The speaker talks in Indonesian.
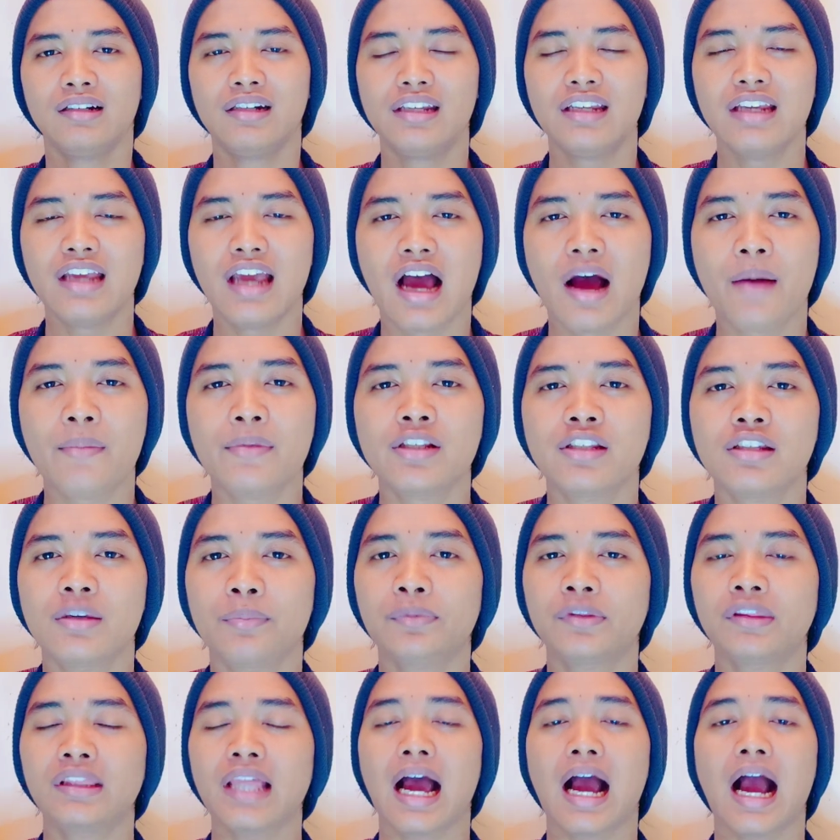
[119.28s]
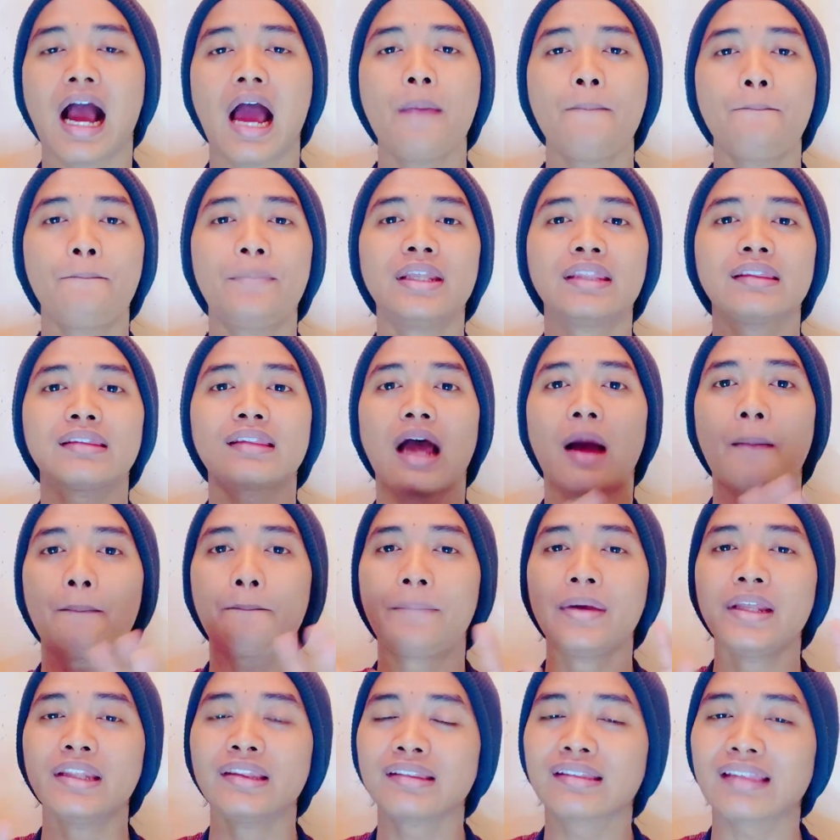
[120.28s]
Dia menciptakan
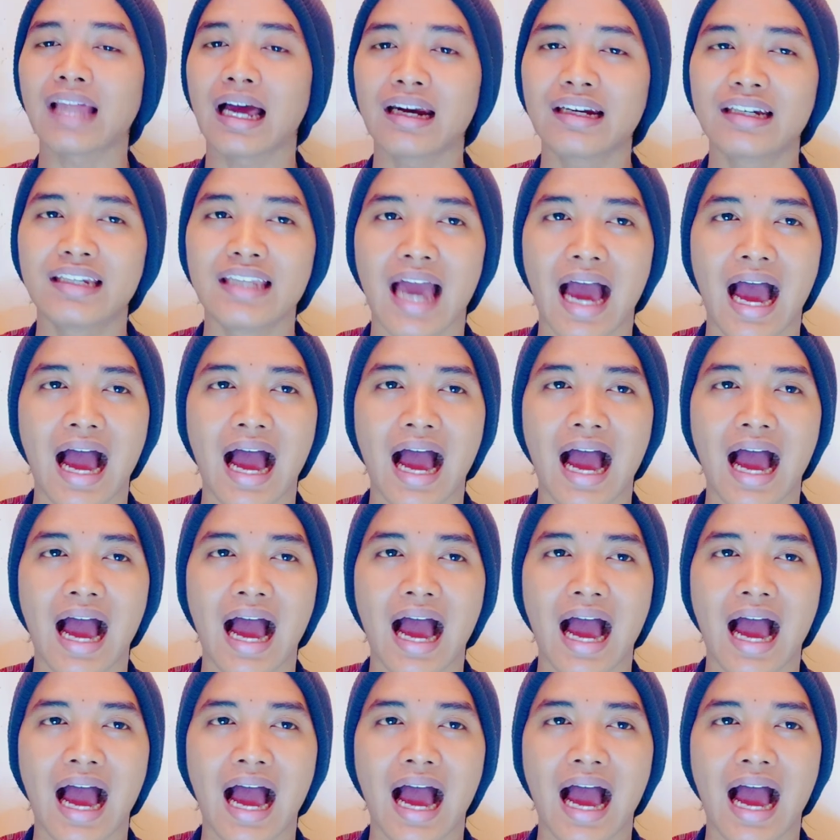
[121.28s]
bintang-bintang di